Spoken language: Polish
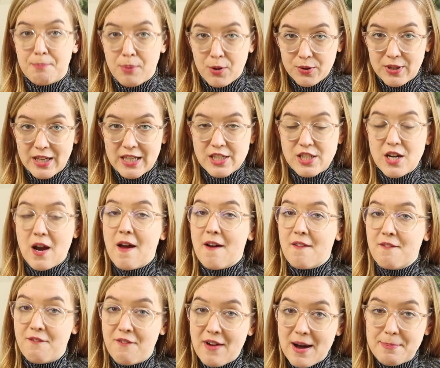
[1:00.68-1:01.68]
podaż
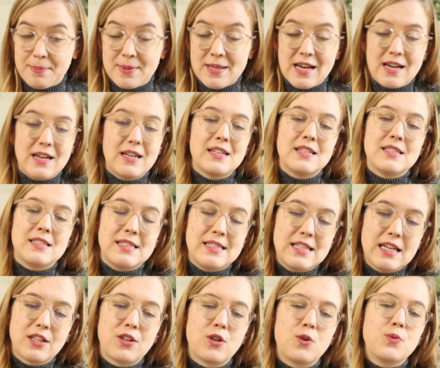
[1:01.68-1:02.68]
wapnia z
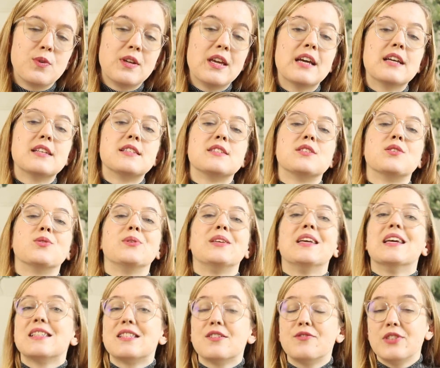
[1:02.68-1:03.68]
dietą. Jest to
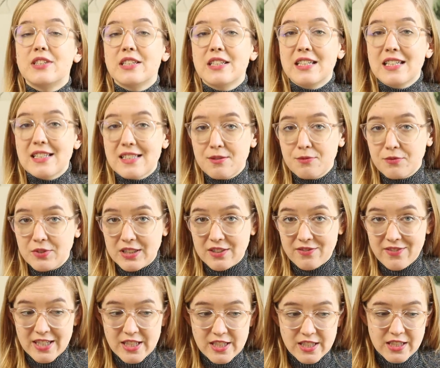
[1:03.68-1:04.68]
niesamowicie,
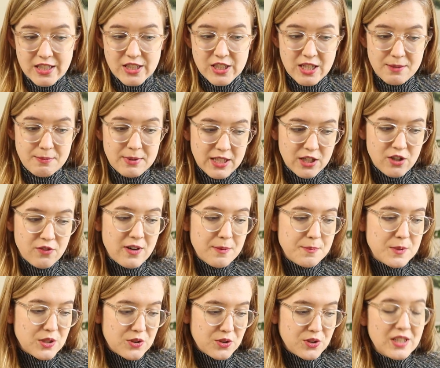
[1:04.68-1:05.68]
niesamowicie ważne, żeby tego
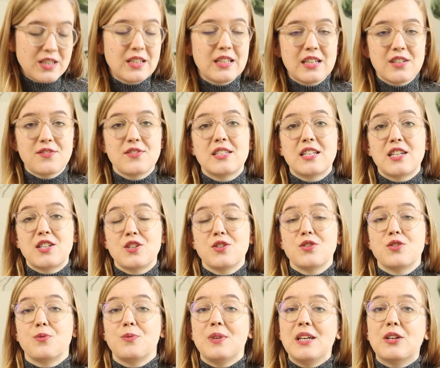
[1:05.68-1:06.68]
wapnia codziennie jeść
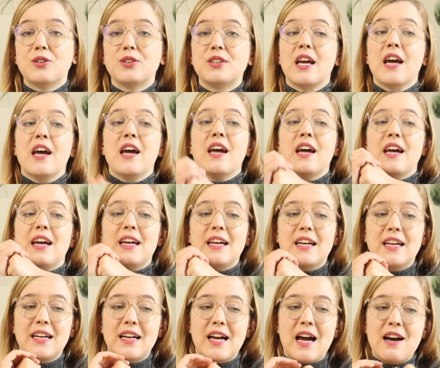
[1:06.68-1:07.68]
wystarczającą ilość,
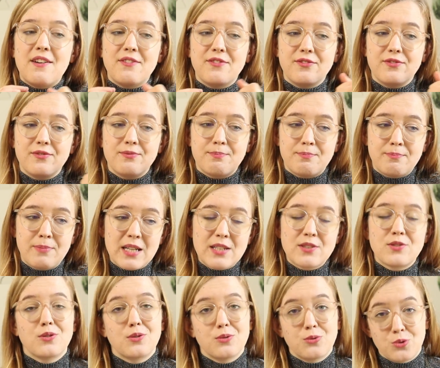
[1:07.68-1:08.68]
a
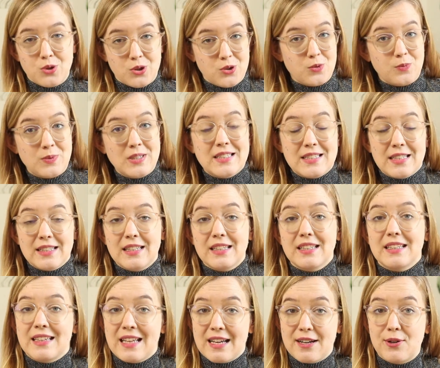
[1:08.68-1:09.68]
bardzo dużo osób
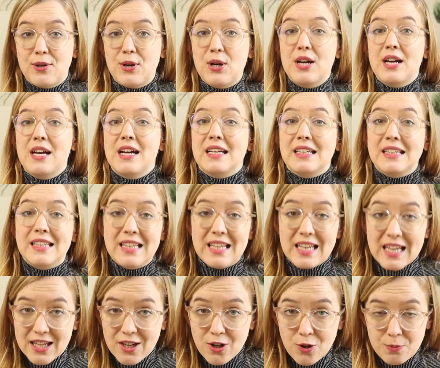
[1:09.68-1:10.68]
niestety tego
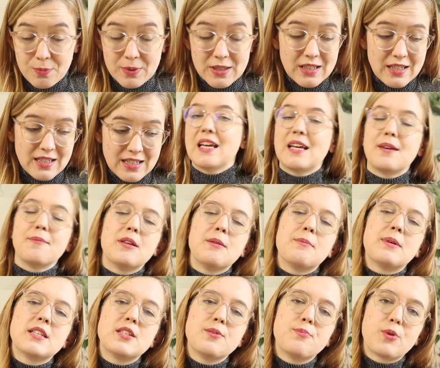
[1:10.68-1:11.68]
nie robi. Takim
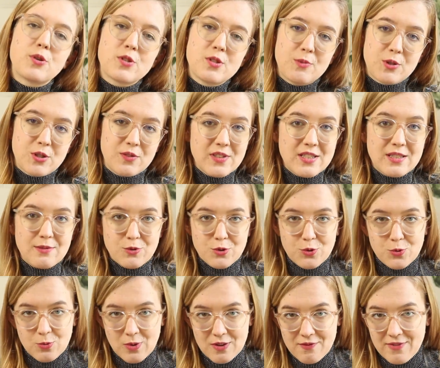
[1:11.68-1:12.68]
najbardziej prostym, oczywistym
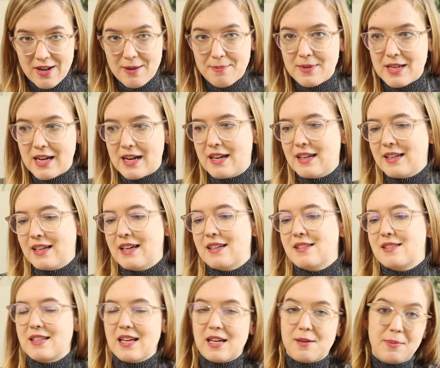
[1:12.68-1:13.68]
źródłem wapnia
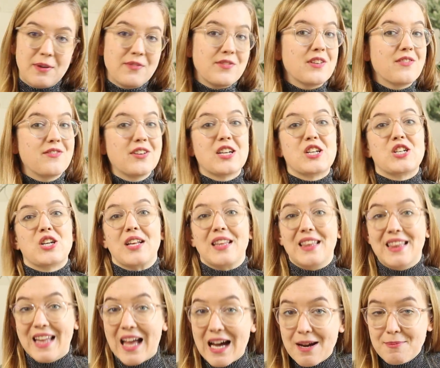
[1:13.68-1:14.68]
jest, jak pewnie wiesz,
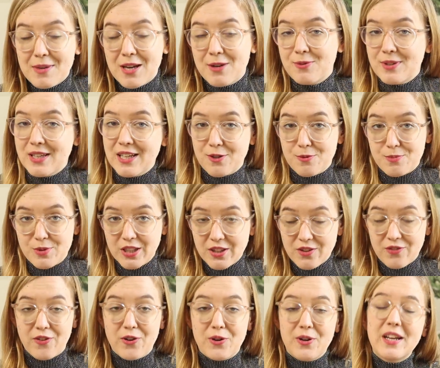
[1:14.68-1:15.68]
nabiał i jego
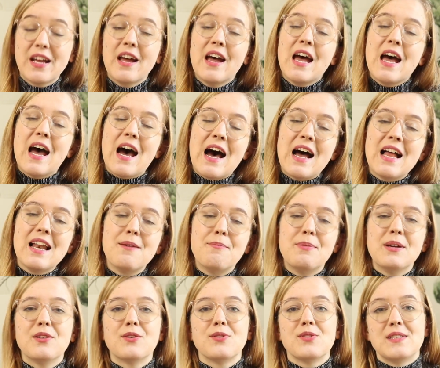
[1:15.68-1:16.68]
przetwory, ale
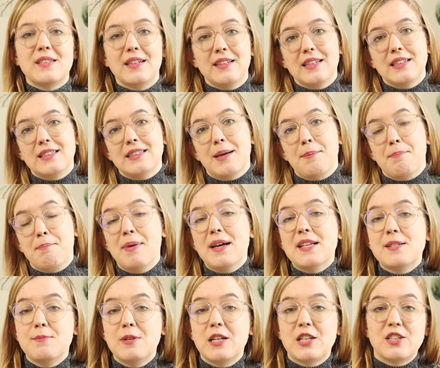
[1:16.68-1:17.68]
będąc na diecie
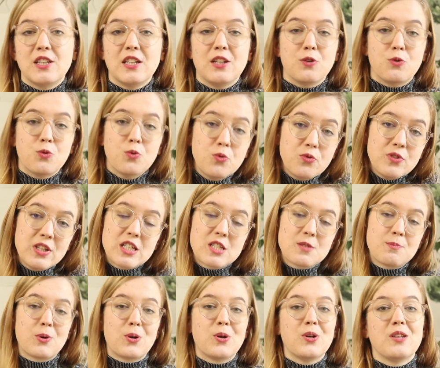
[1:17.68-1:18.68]
bezmlecznej również
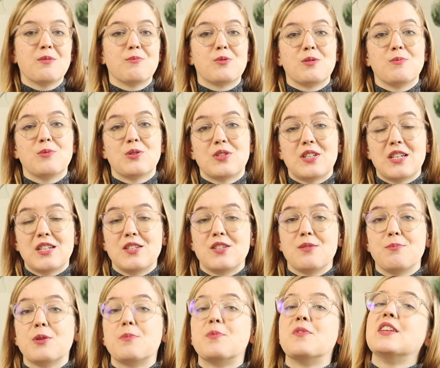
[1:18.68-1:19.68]
spokojnie możemy dostarczyć
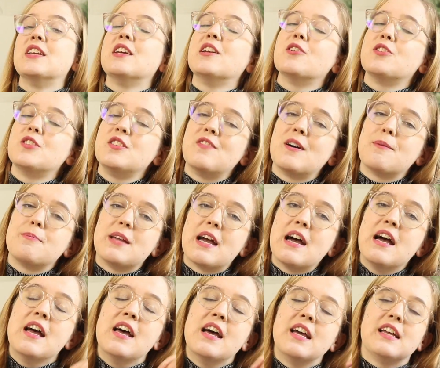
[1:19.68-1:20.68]
sobie odpowiedniej ilości
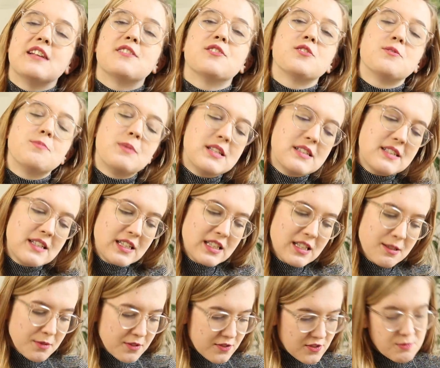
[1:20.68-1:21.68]
wapnia, jedząc
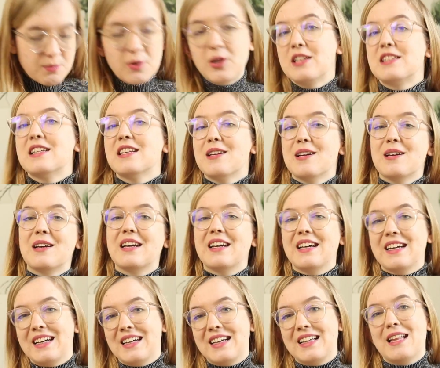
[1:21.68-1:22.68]
m.in.
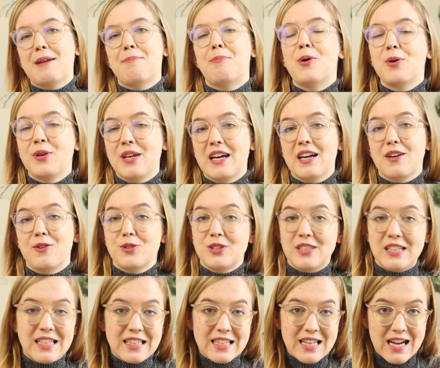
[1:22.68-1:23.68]
wzbogacone e, napoje
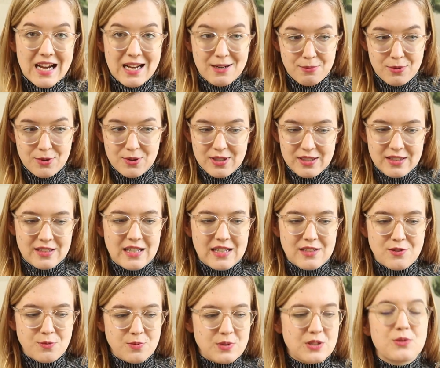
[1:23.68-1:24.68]
roślinne albo
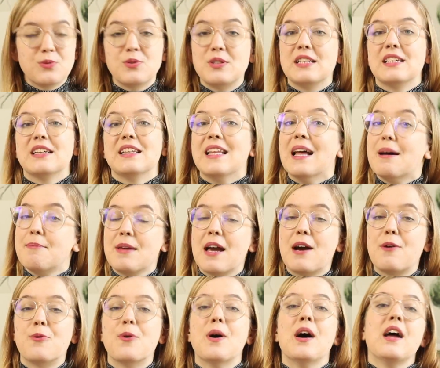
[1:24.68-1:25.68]
inne substytuty
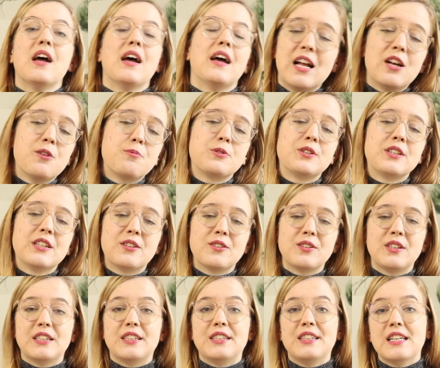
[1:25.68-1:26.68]
nabiału, ale oprócz
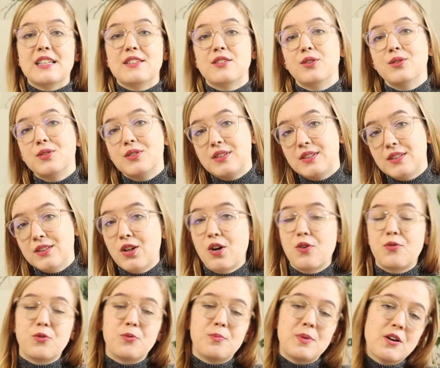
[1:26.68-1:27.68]
tego też jedząc
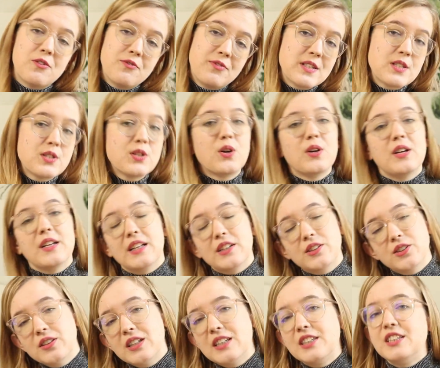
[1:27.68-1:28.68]
tofu, białą fasolę,
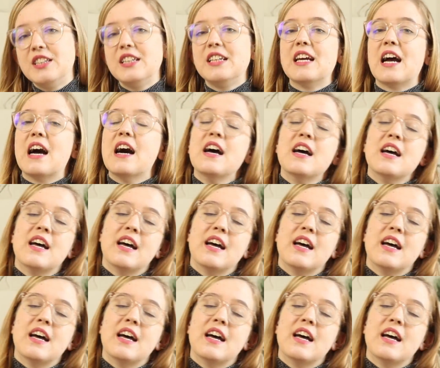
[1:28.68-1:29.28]
nasiona chia,